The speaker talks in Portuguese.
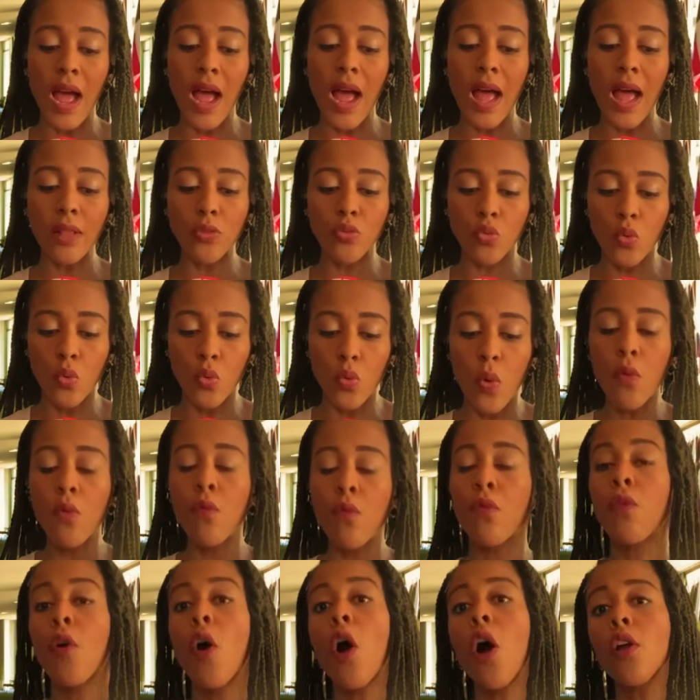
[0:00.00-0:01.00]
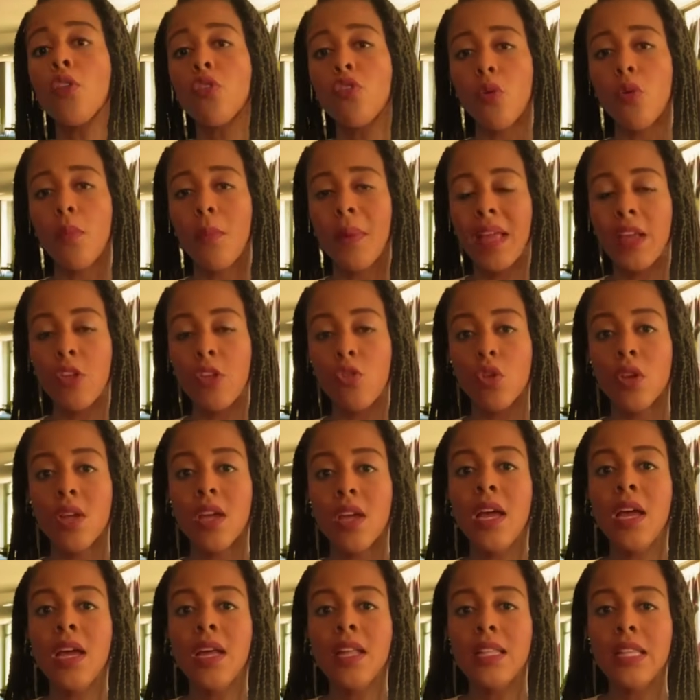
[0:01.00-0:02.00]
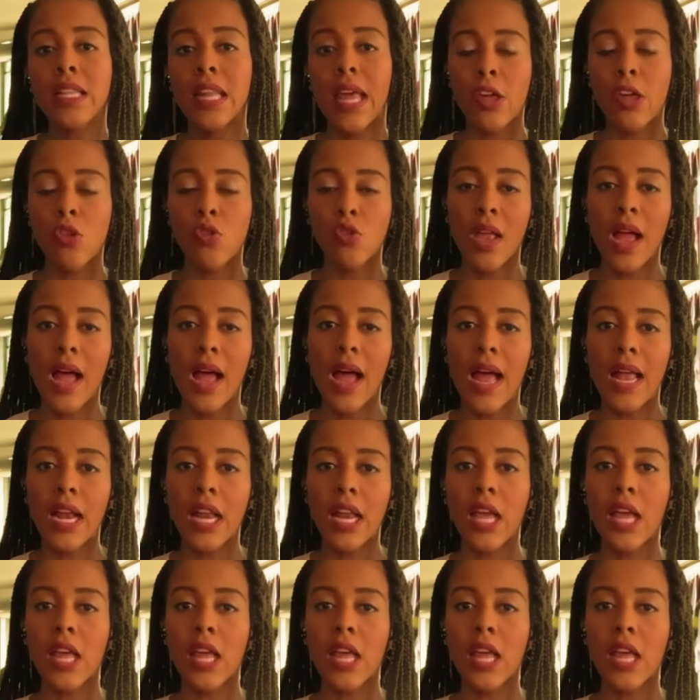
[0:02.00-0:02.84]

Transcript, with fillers: atuam fortemente nesta área.